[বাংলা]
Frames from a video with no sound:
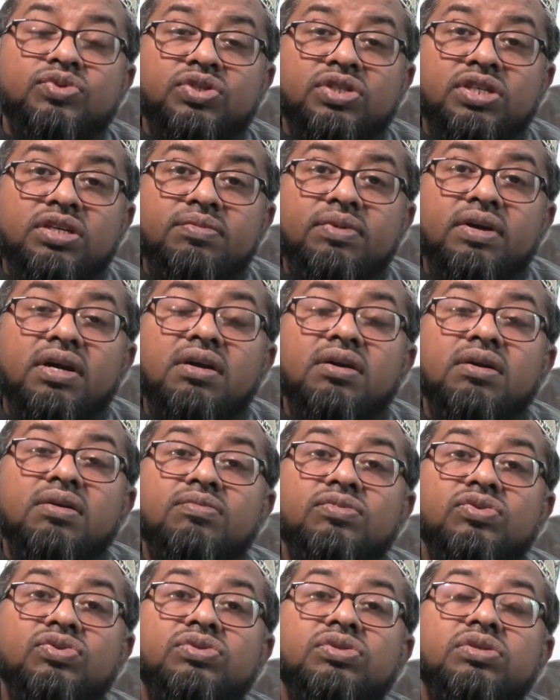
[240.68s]
মুসিবা
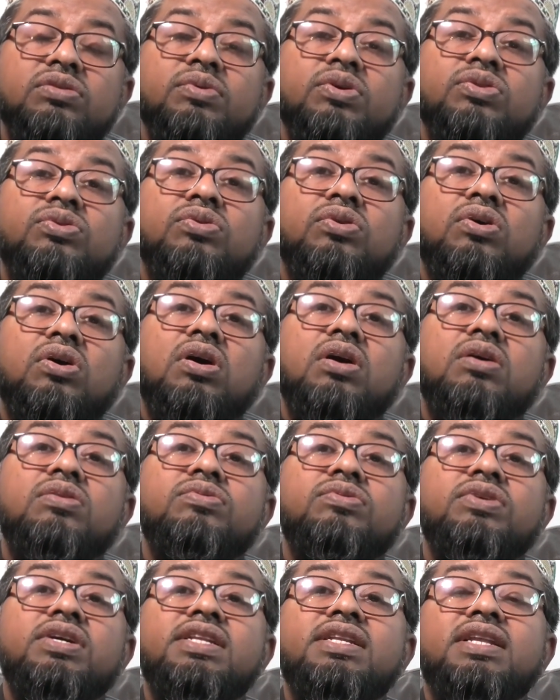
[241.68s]
মুসিবত
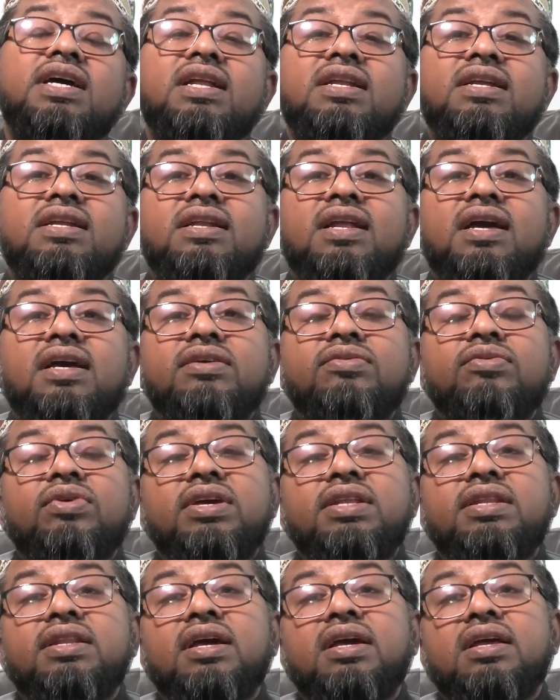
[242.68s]
ইন্না লিল্লাহি ওয়া
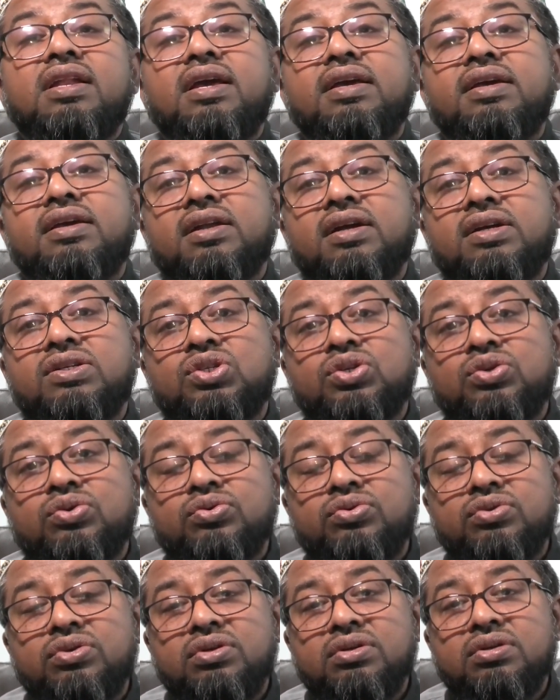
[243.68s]
ইন্না ইলাইহি
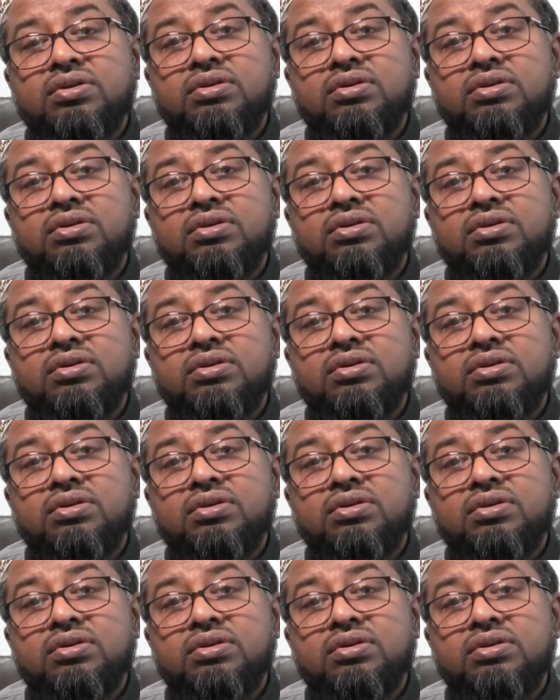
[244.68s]
রাজিউন